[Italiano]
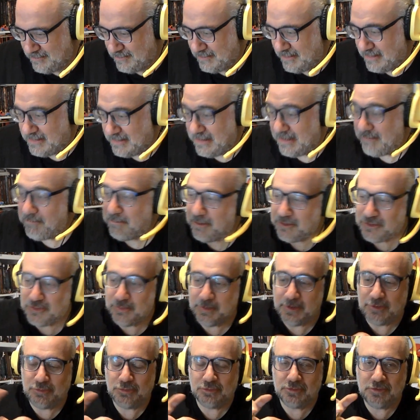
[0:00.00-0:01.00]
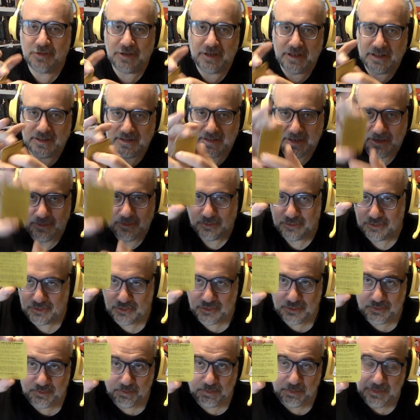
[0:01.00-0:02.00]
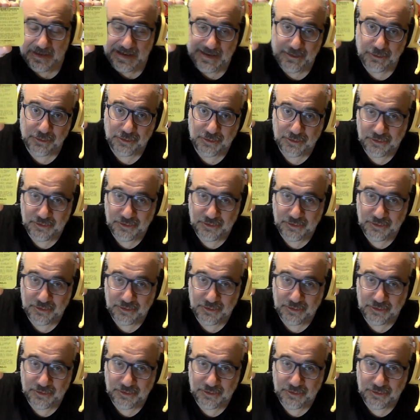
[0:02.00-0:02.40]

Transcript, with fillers: E poi soprattutto rientra in un, meno di un